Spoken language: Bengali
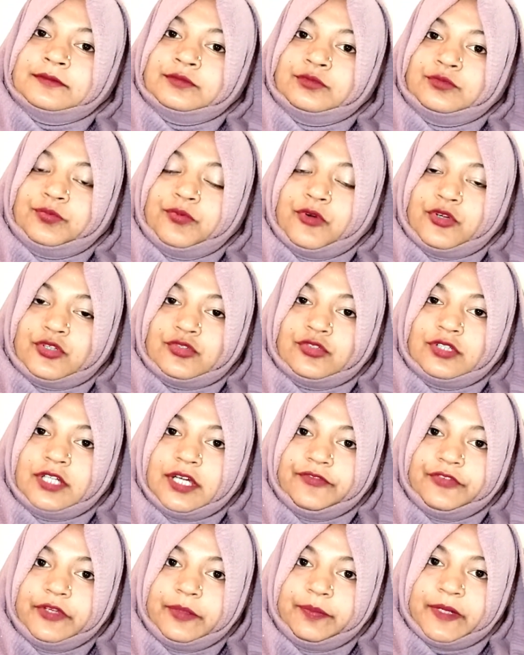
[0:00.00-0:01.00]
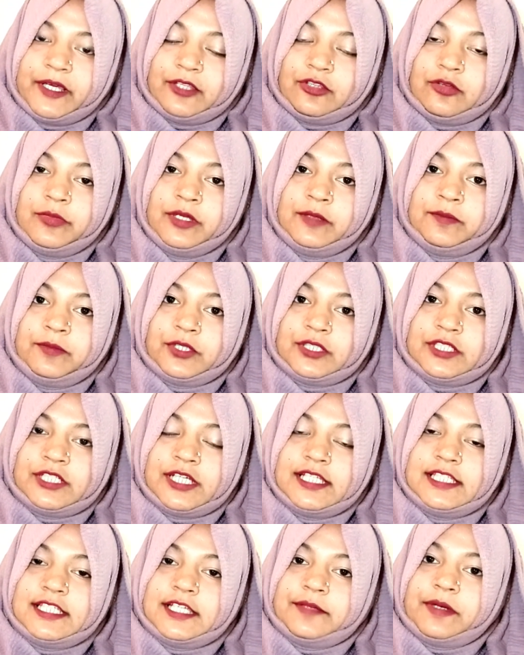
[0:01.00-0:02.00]
ফটোগ্রাফির প্রাথমিক
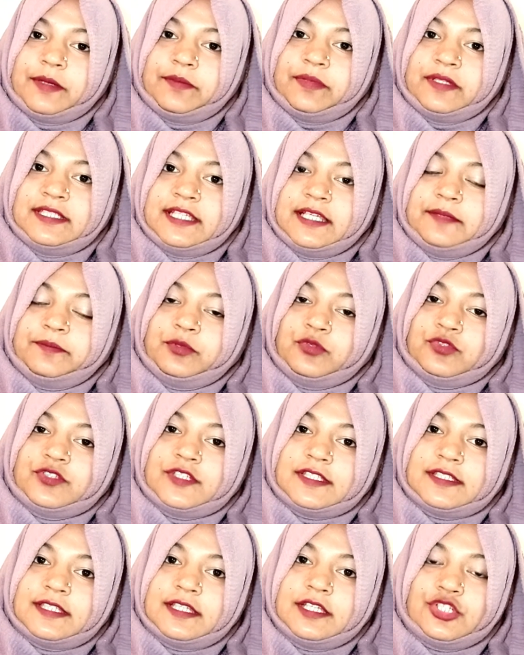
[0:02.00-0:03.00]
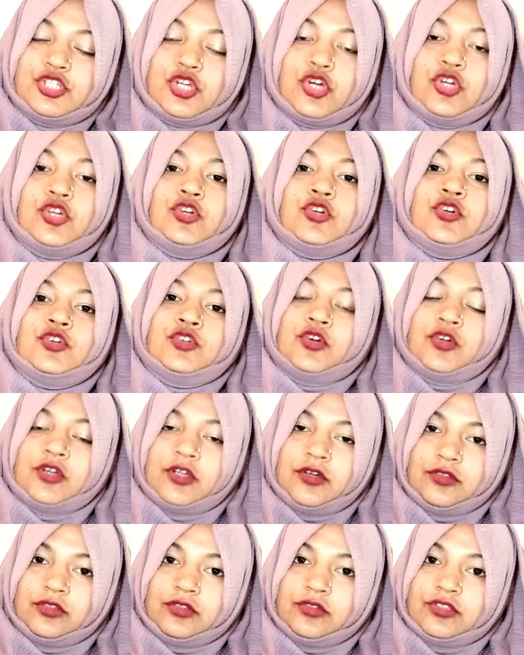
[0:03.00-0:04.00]
পর্যায়ে যেভাবে যেই প্রসেসে সংরক্ষণ করা
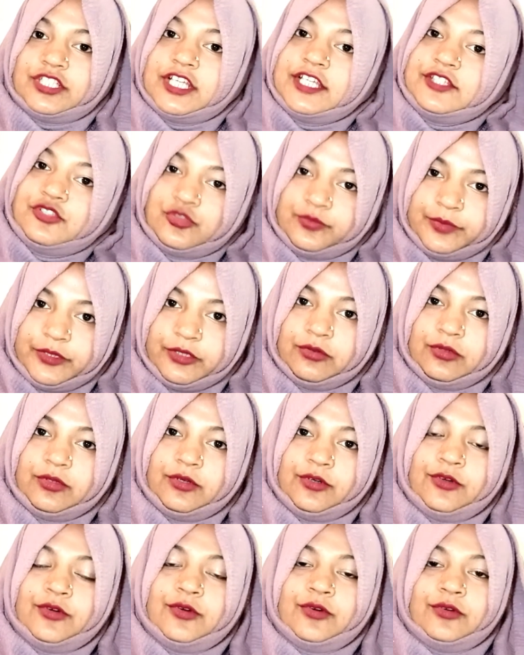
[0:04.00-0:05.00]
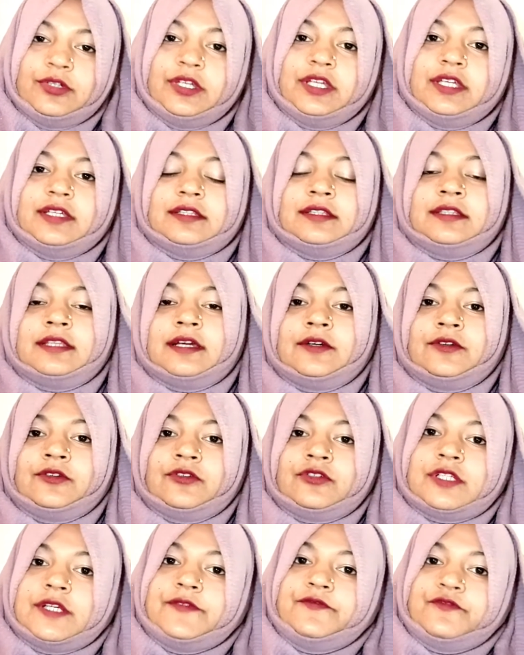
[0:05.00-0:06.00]
হতো সেই ছবিগুলো ওকে
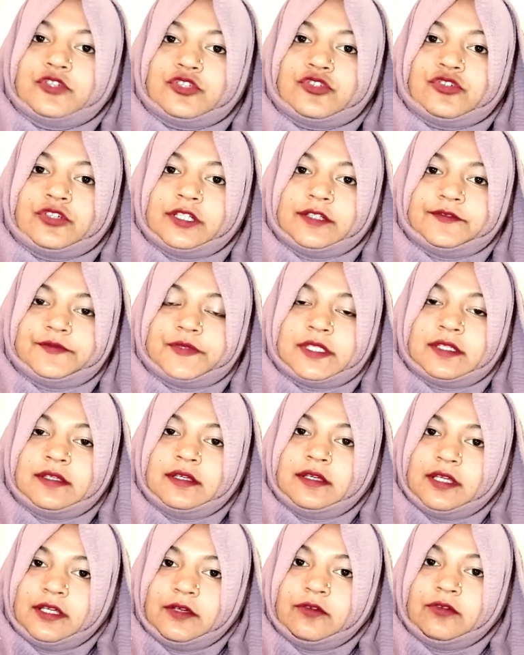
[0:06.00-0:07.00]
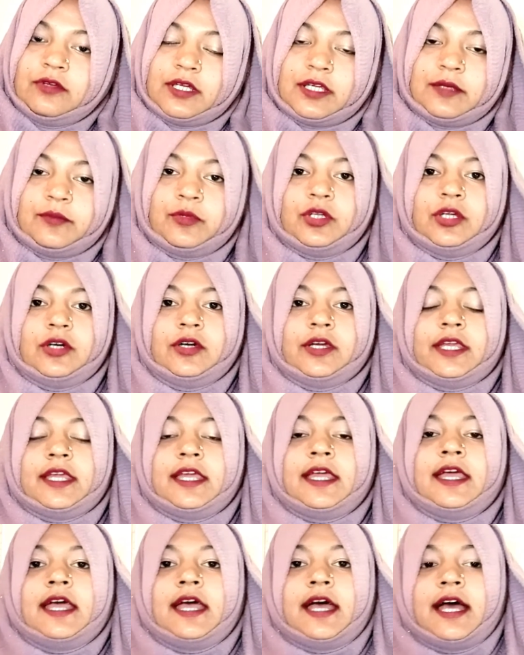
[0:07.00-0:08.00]
টাইপ ফটোগ্রাফস এগুলোকে বলা হয়
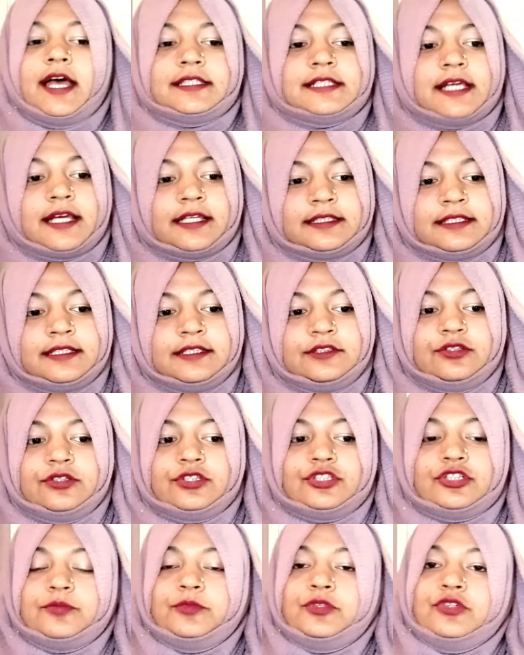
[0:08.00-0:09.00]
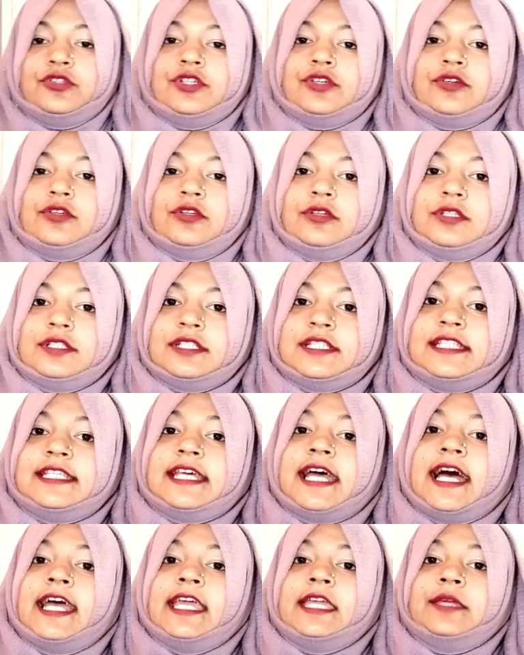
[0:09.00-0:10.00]
আচ্ছা তৃতীয় শব্দটি হলো
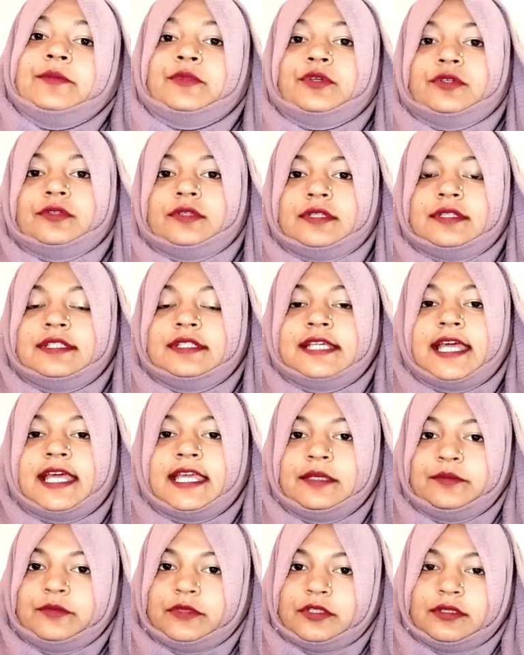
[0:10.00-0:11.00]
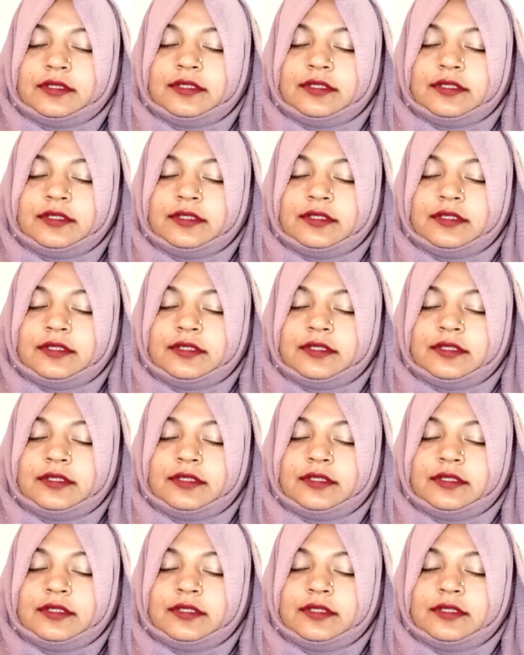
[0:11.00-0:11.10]
ডায়মন্ড ডায়মন্ড